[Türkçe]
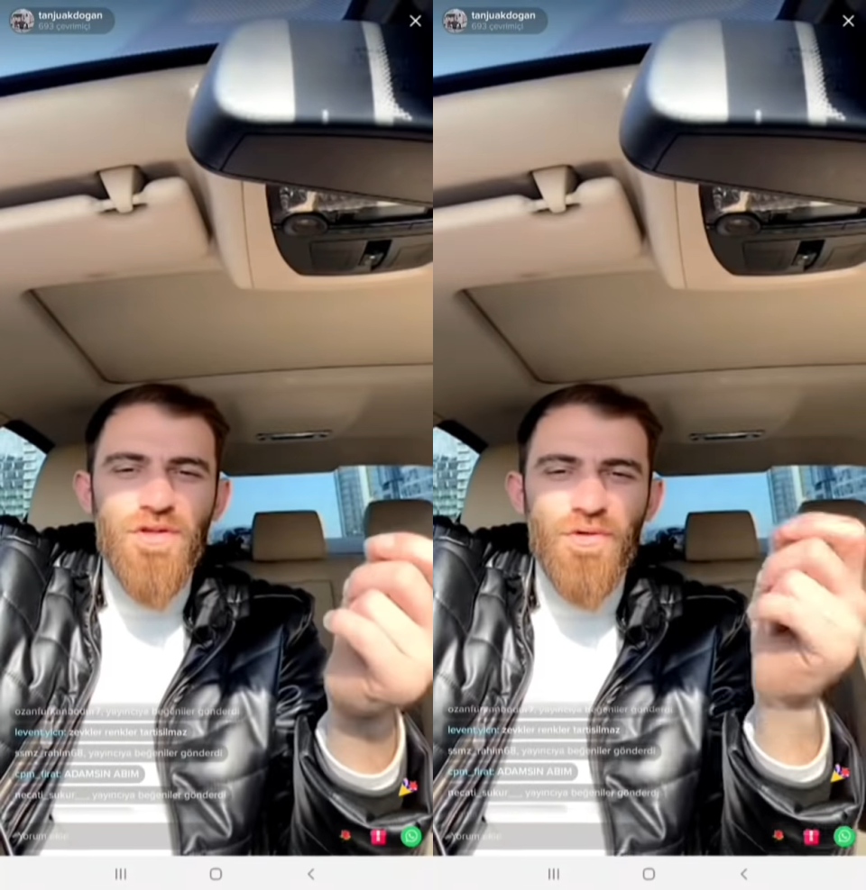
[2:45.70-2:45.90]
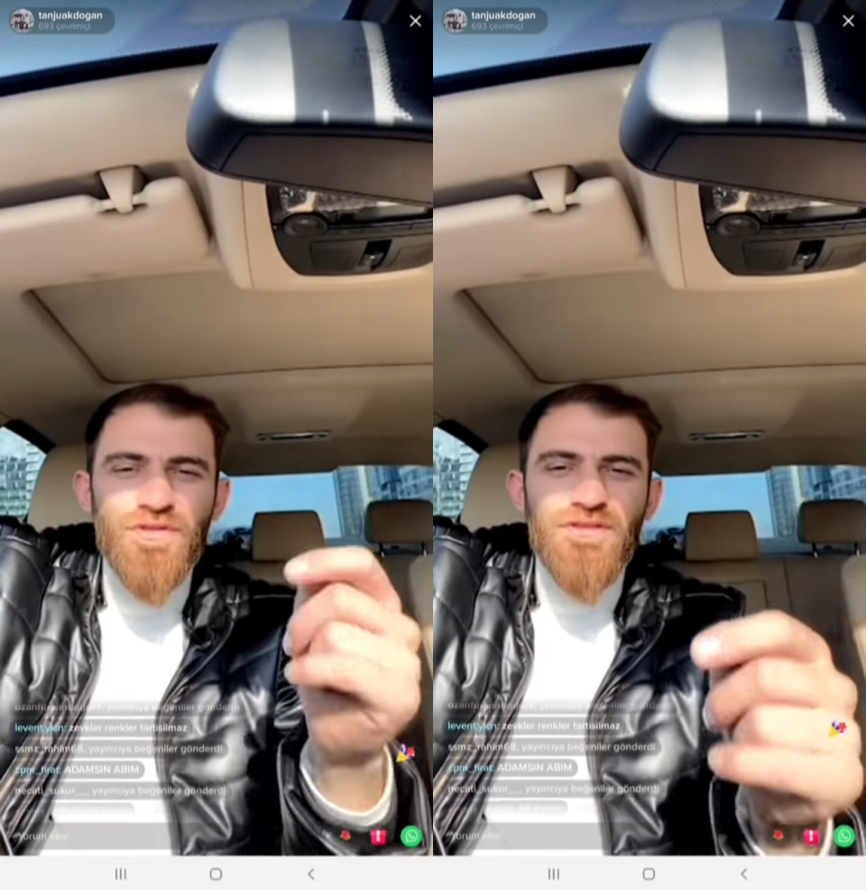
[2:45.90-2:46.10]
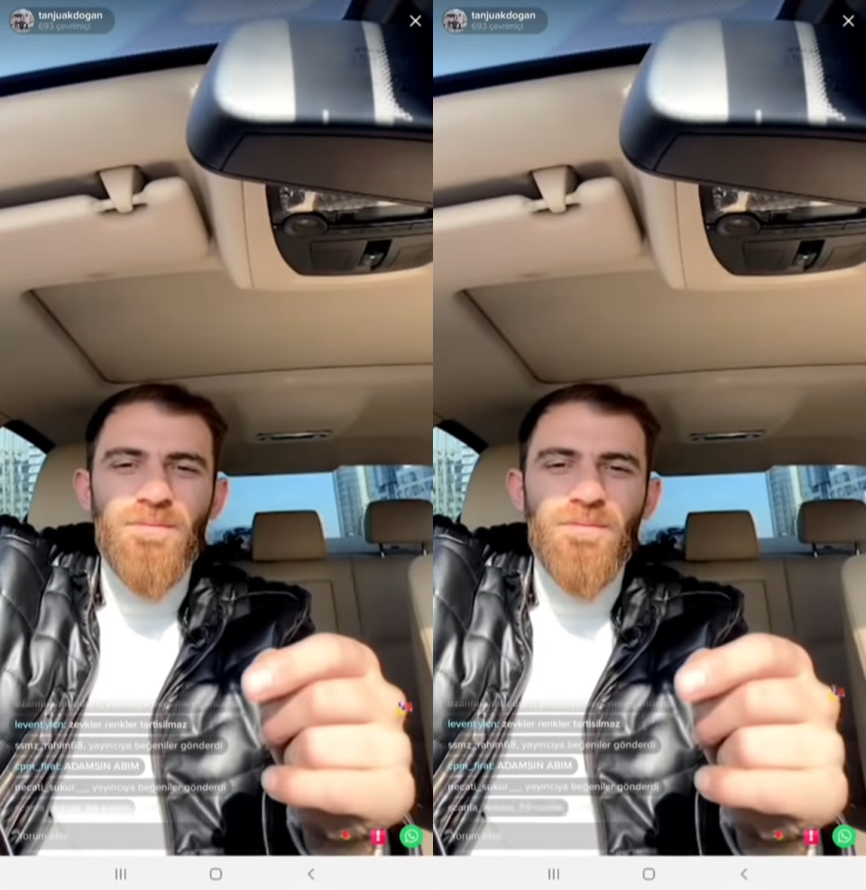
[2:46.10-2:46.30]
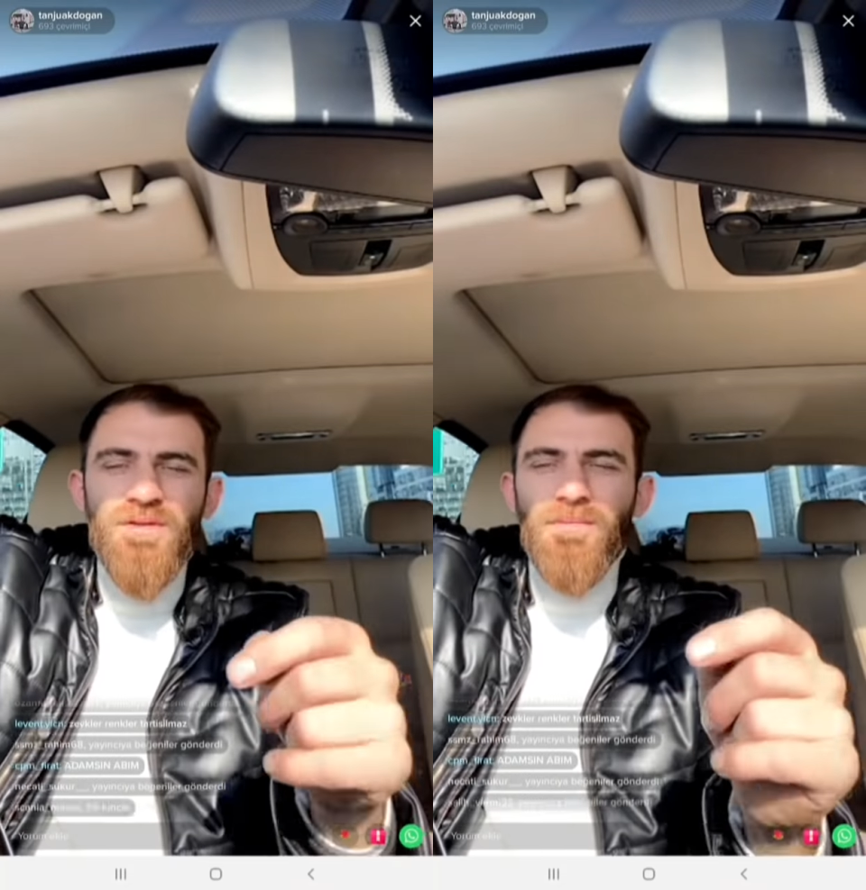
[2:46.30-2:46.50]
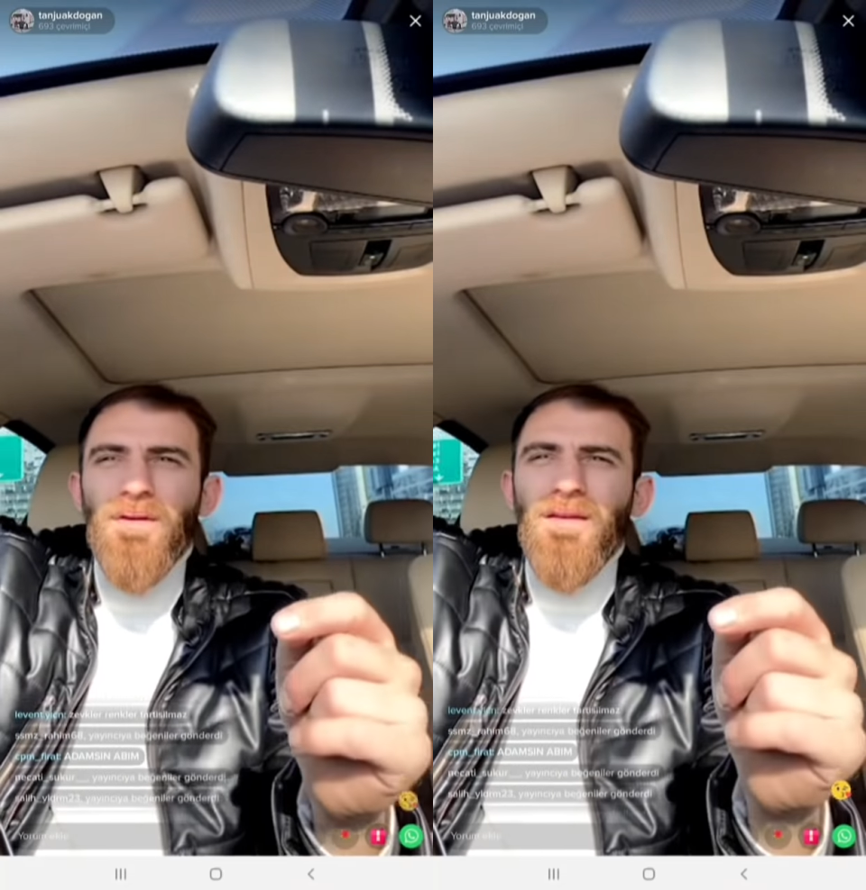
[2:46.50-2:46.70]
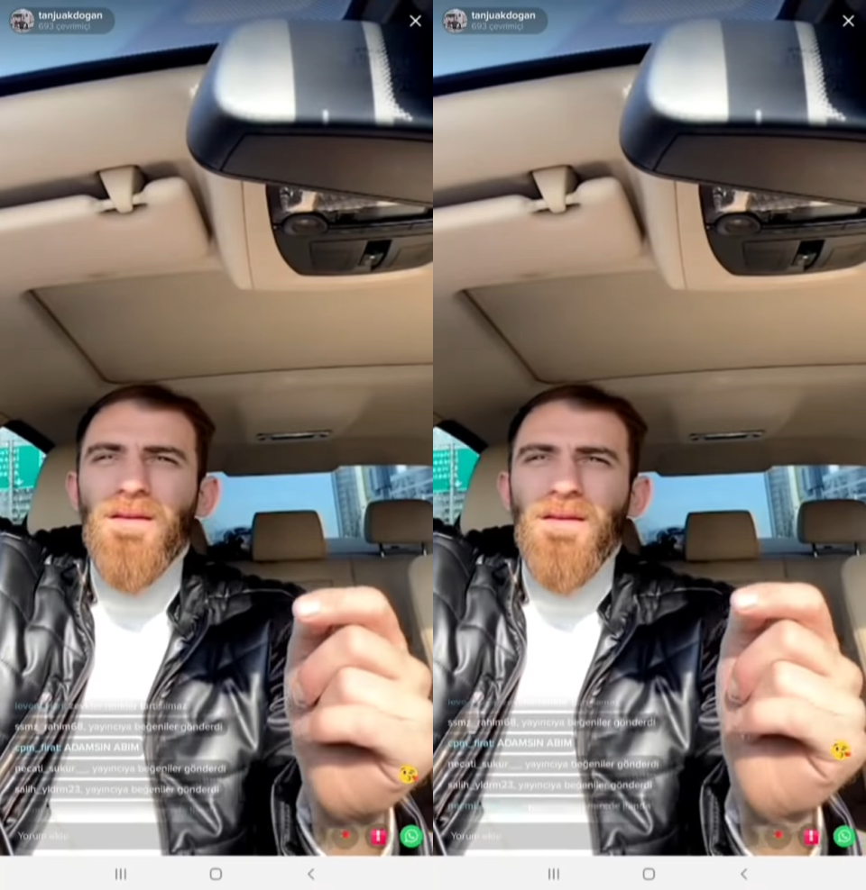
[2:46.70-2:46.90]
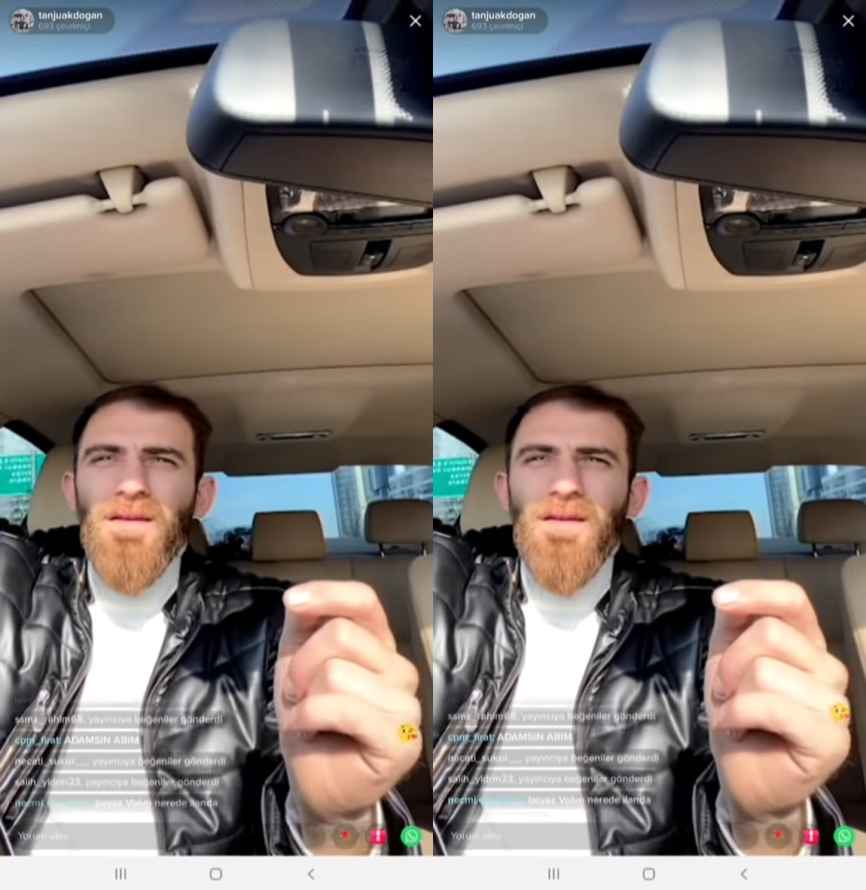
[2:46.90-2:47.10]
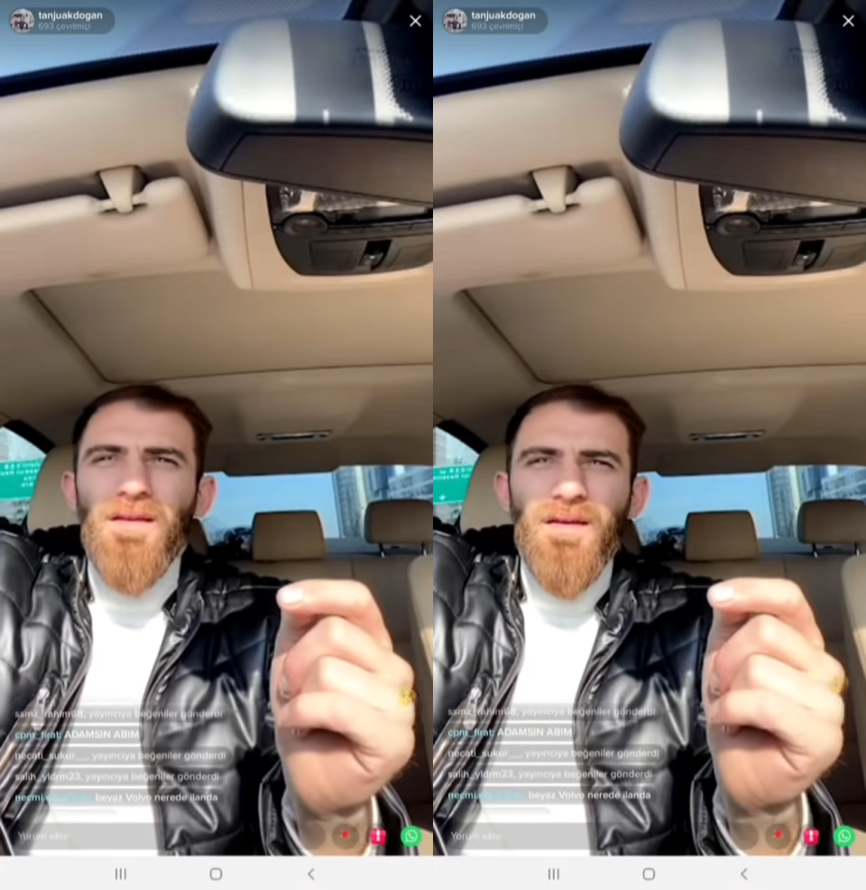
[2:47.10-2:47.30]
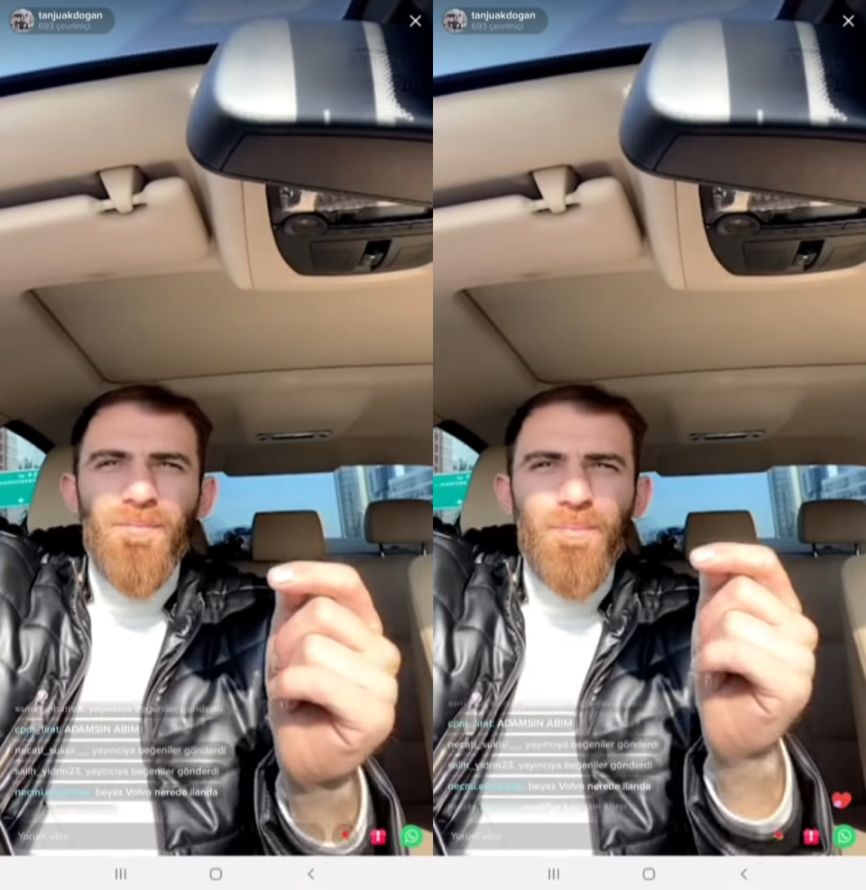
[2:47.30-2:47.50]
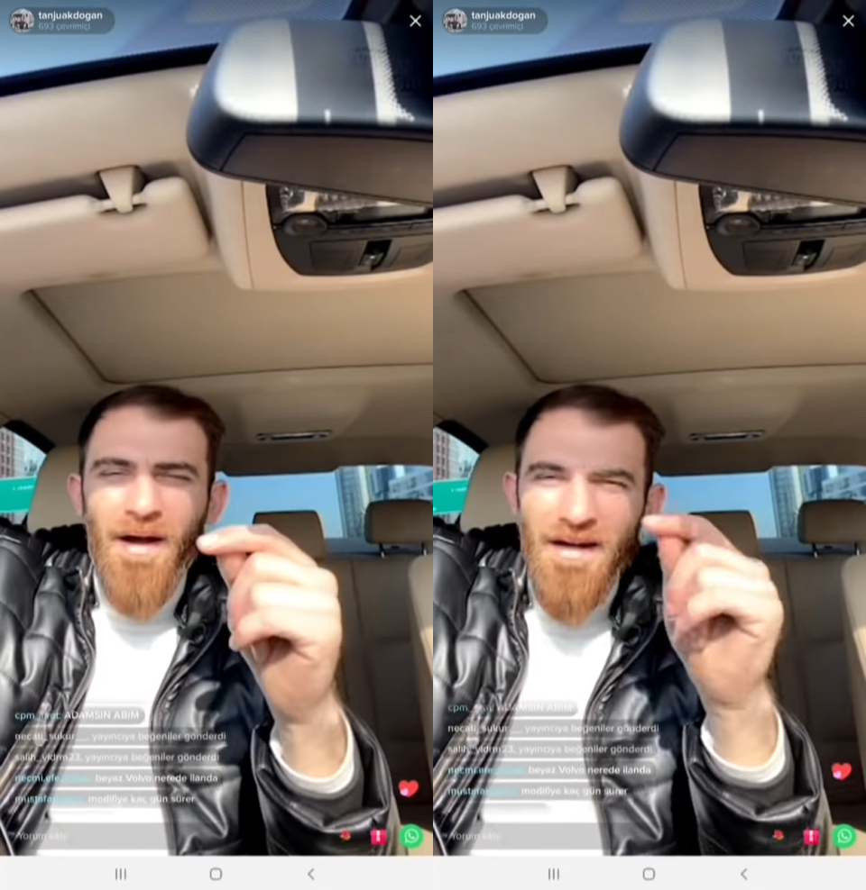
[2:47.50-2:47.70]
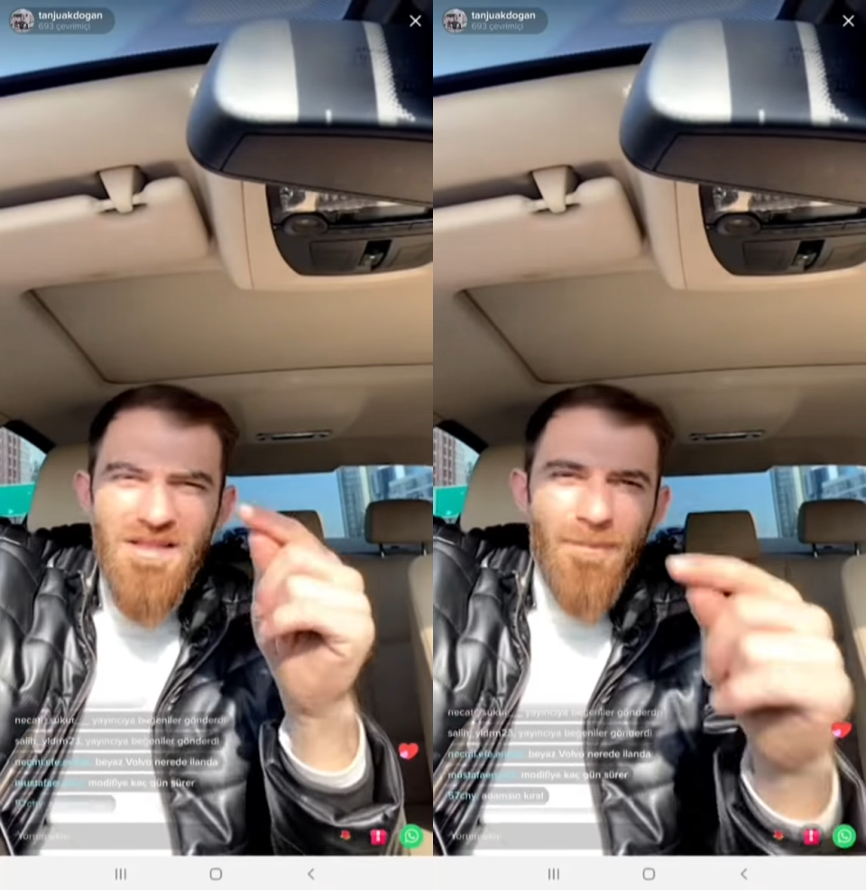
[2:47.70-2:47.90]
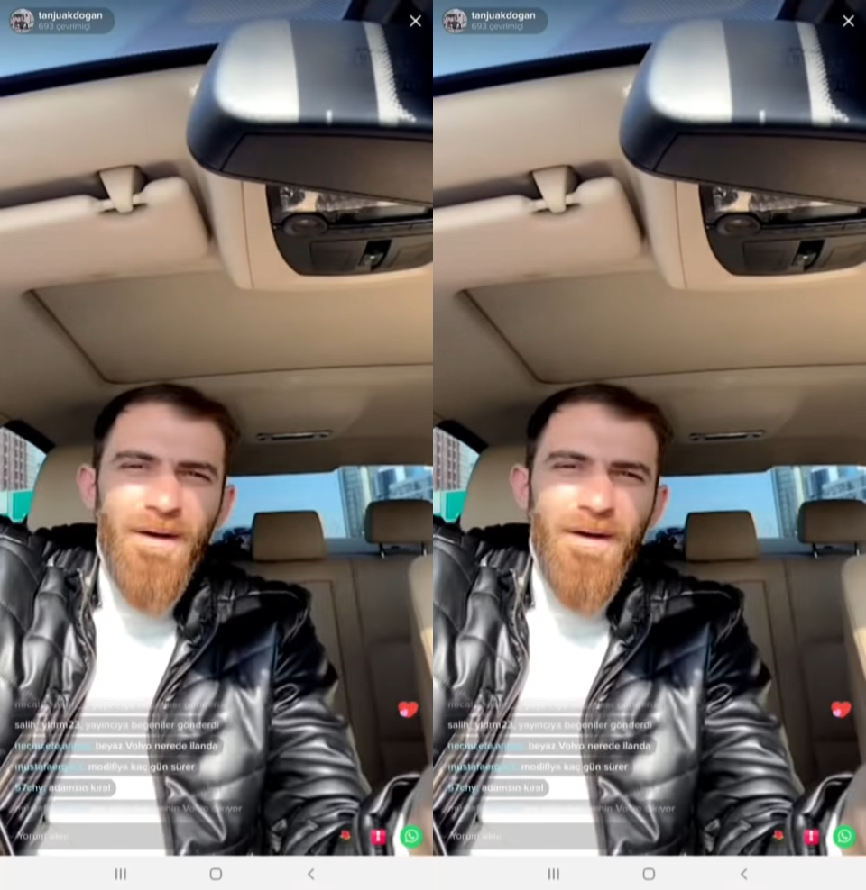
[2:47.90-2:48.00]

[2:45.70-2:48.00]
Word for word: bir şey göstermeyeceğim. Parça